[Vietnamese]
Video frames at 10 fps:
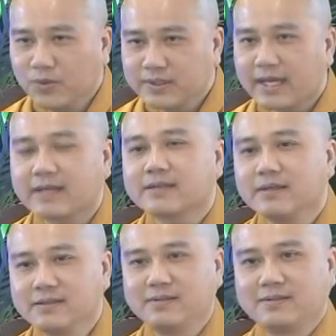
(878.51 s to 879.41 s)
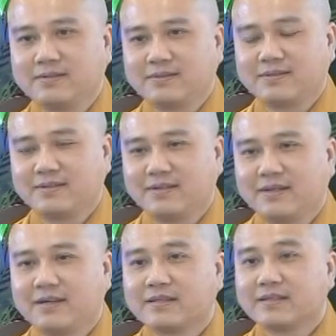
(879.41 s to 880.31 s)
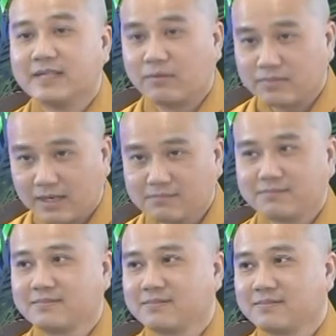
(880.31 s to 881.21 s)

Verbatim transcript: Cuối tháng tư động đất